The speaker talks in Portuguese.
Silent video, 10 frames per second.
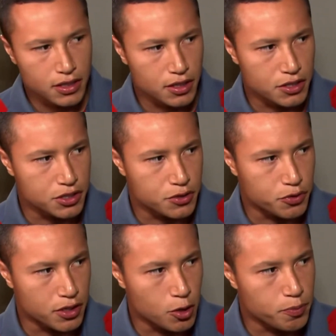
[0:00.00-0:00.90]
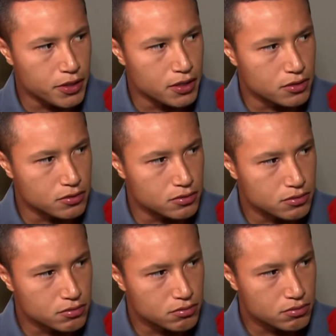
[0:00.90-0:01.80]
acredito que foi a opinião
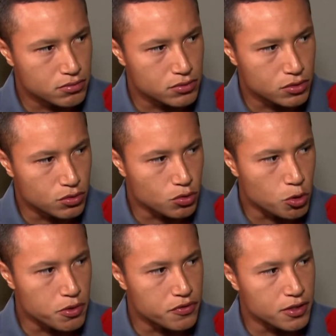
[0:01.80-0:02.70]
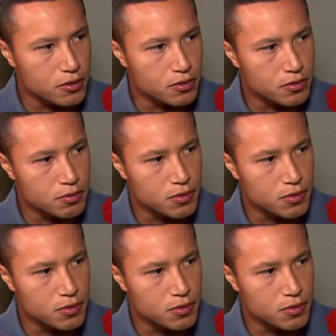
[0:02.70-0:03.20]
do, do, clube, enfim,